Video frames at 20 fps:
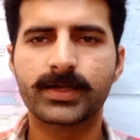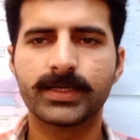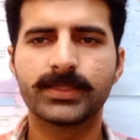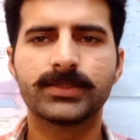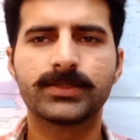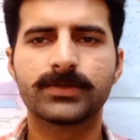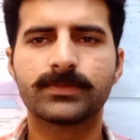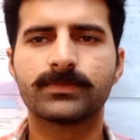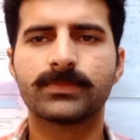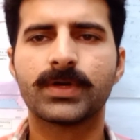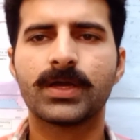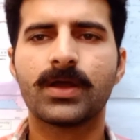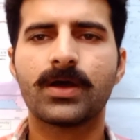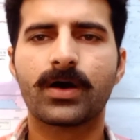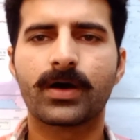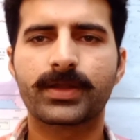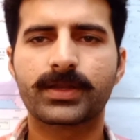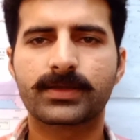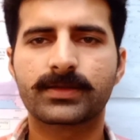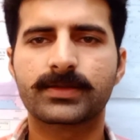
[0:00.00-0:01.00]
गंदम
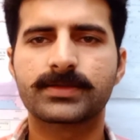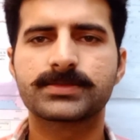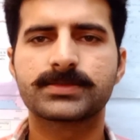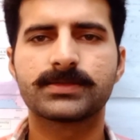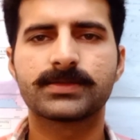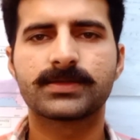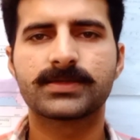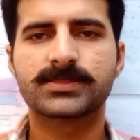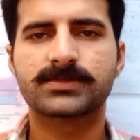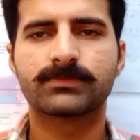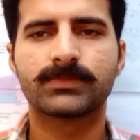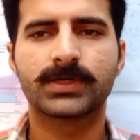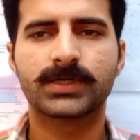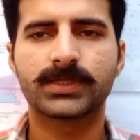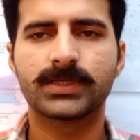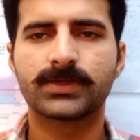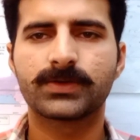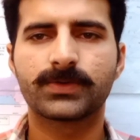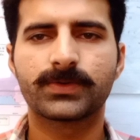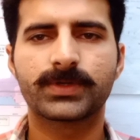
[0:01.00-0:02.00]
और करेंसी की
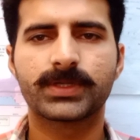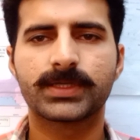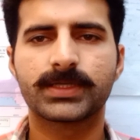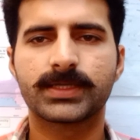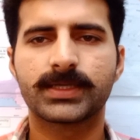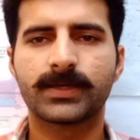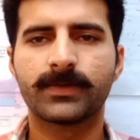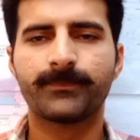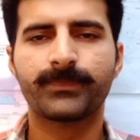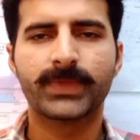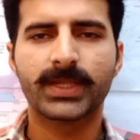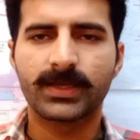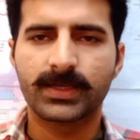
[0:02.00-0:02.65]
स्मगलिंग हो रही है